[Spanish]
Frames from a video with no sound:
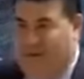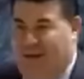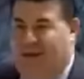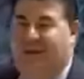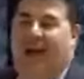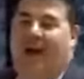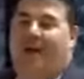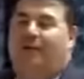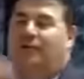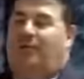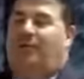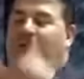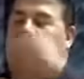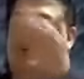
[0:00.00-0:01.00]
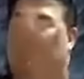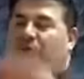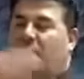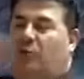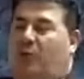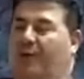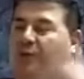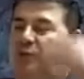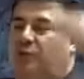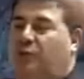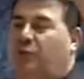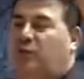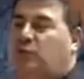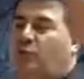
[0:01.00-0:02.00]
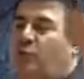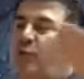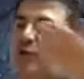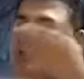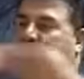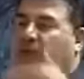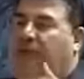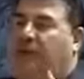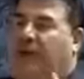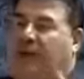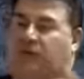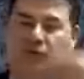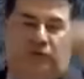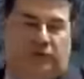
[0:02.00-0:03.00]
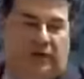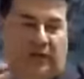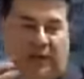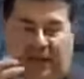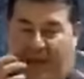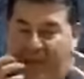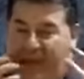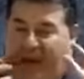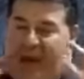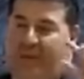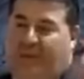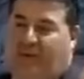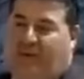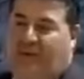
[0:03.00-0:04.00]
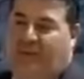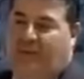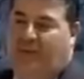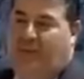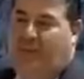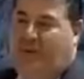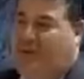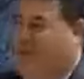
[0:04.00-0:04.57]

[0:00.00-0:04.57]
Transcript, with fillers: Ya otra vez volveríamos al cuento de que unas comunas explotan a las otras. Cambiar el ámbito de la explotación, pero no